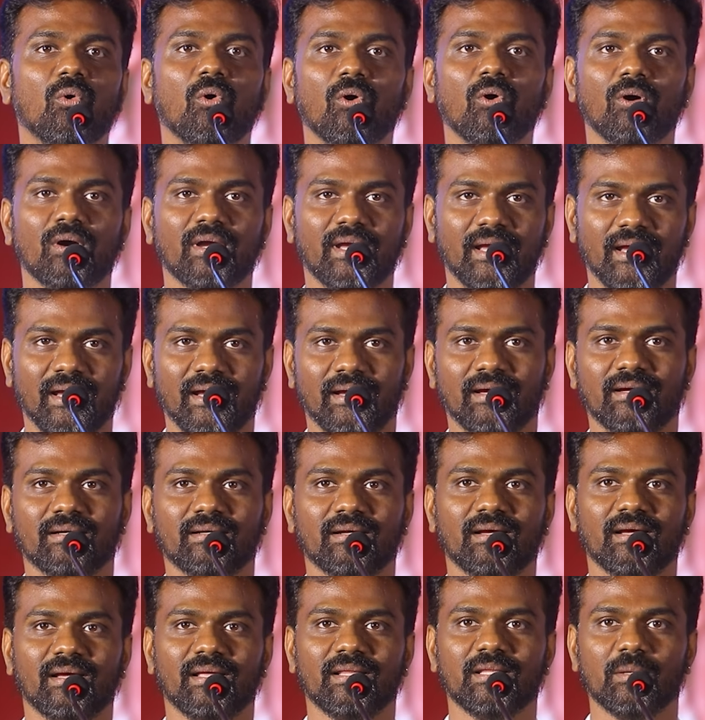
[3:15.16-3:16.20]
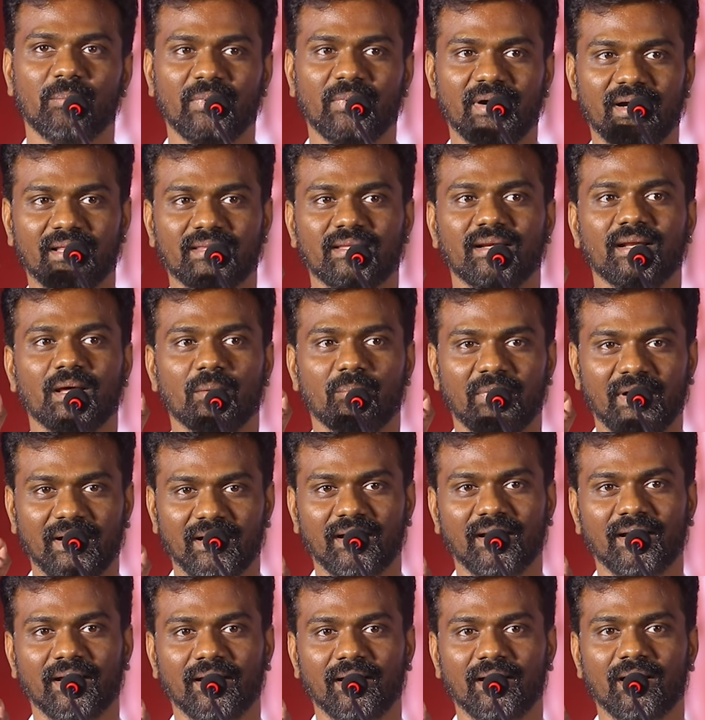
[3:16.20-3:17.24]
ஓகே இந்த படத்தை நான்
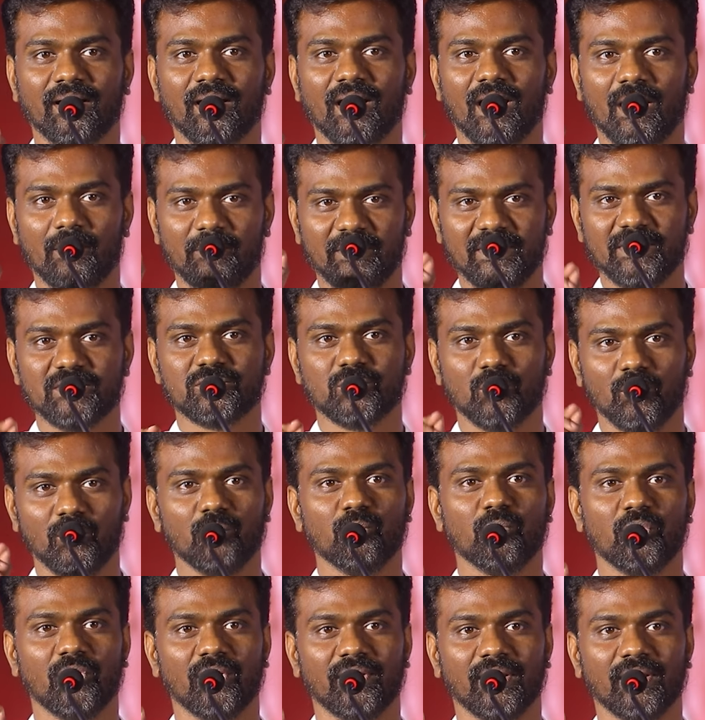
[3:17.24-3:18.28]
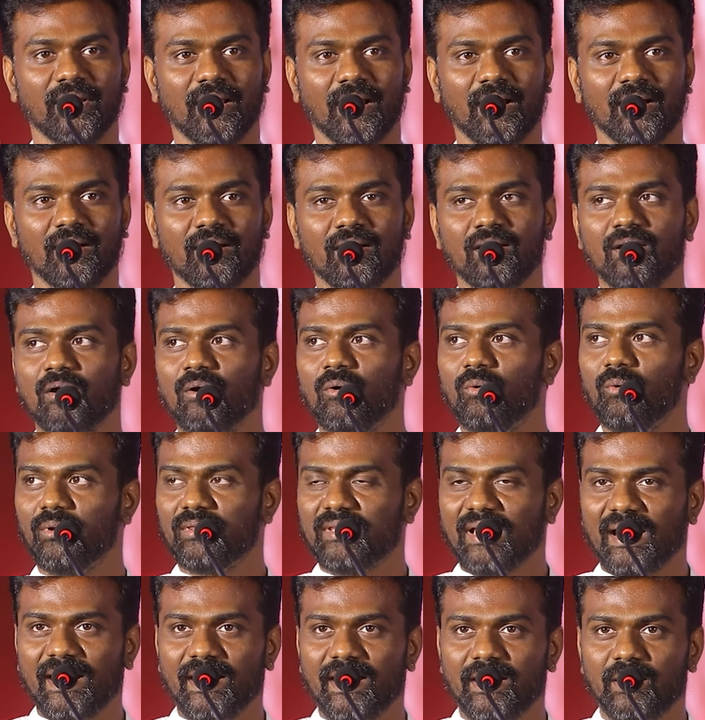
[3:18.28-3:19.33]
பண்ணுறேன் அப்படின்னு சொல்லும் பொழுது தான் ஒரு
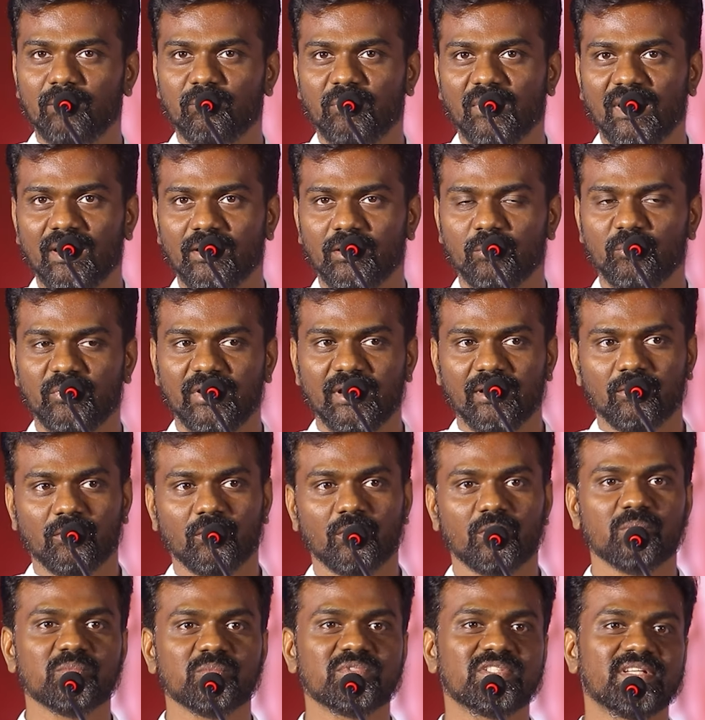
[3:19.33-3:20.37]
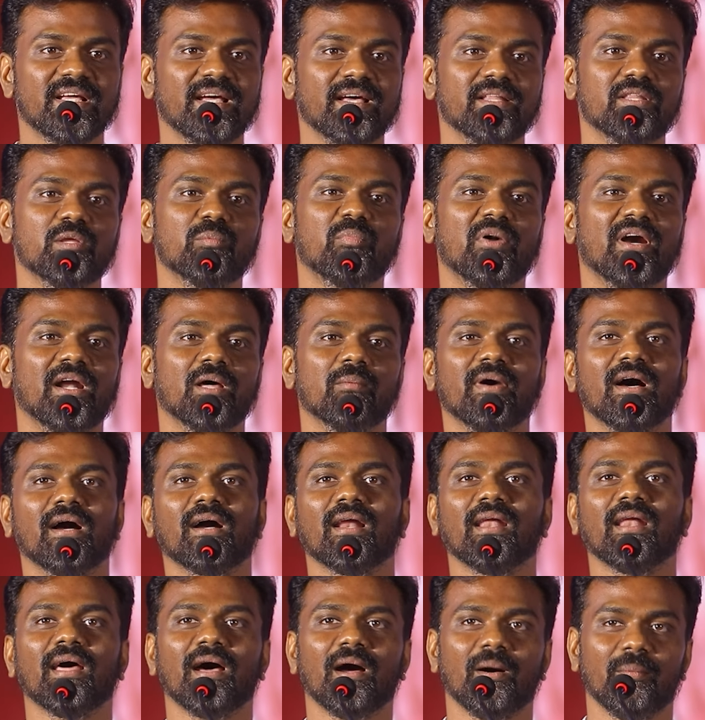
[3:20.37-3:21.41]
தயாரிப்பாளரும் இயக்குனரும் சேர்ந்து படம்
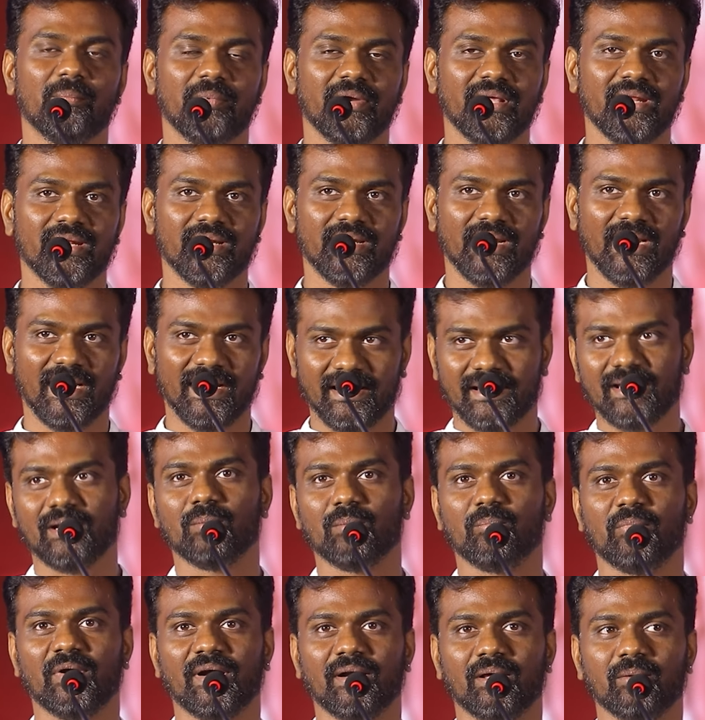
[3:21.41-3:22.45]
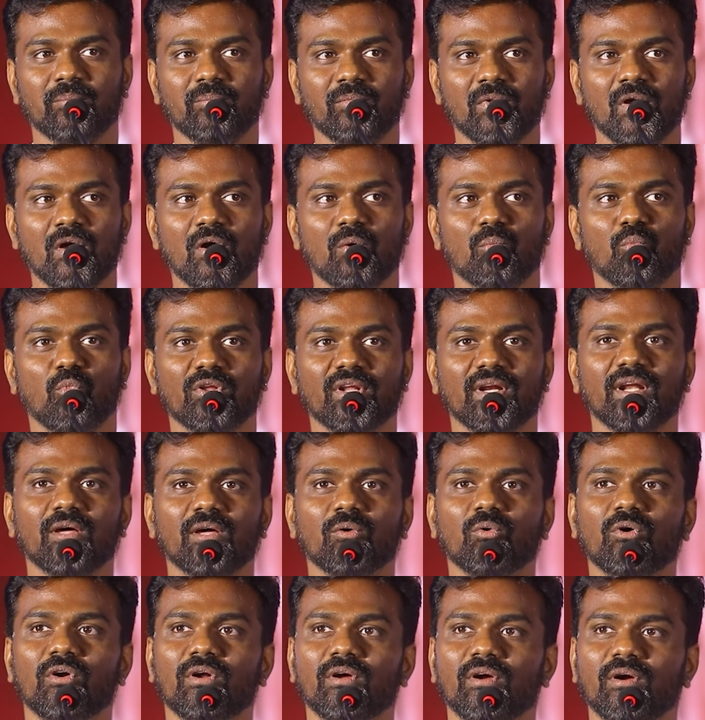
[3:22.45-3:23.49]
ஆக்கலாம் அப்படின்னு நினைக்கிற படம் முதல்ல
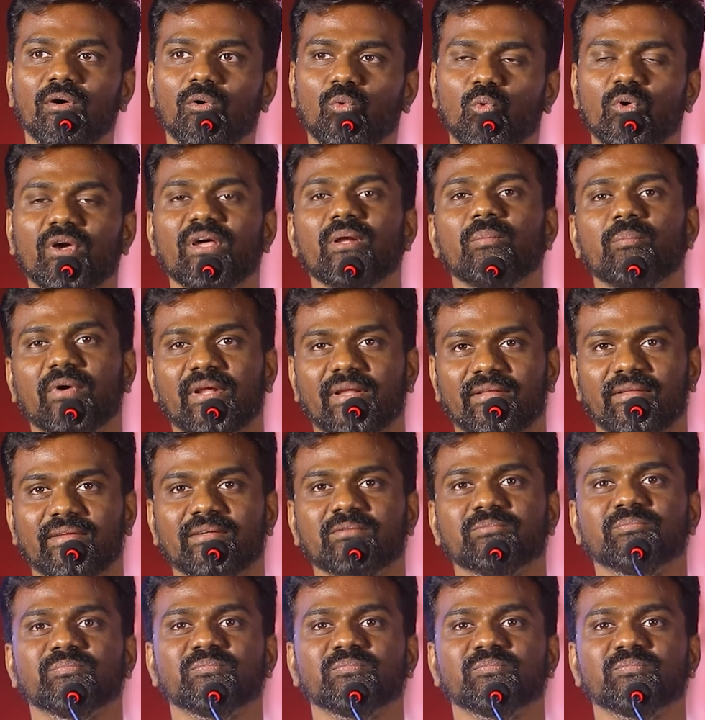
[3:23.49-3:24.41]
ஒரு உயிர் பெறுது